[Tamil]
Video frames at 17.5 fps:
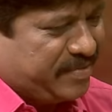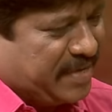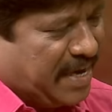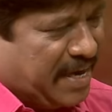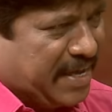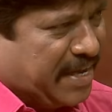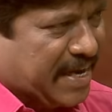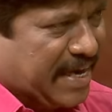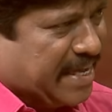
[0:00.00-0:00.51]

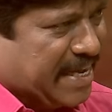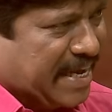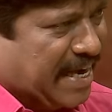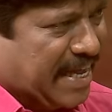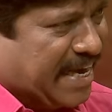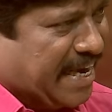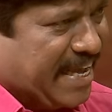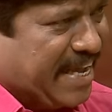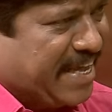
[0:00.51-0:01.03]
நாடக
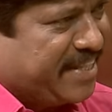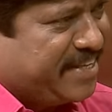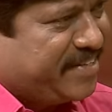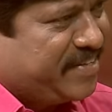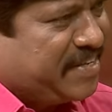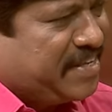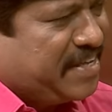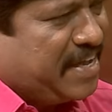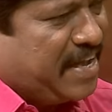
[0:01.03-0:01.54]
கலைஞர்லாம் கிடையாது
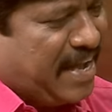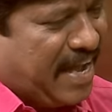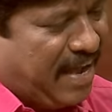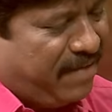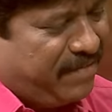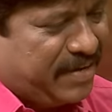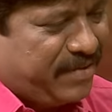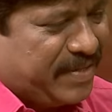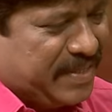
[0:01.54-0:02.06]
சரி
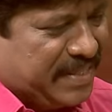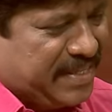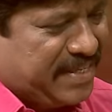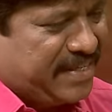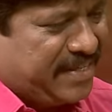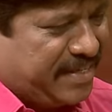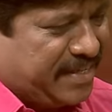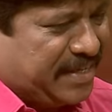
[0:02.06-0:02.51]
அவர் வந்து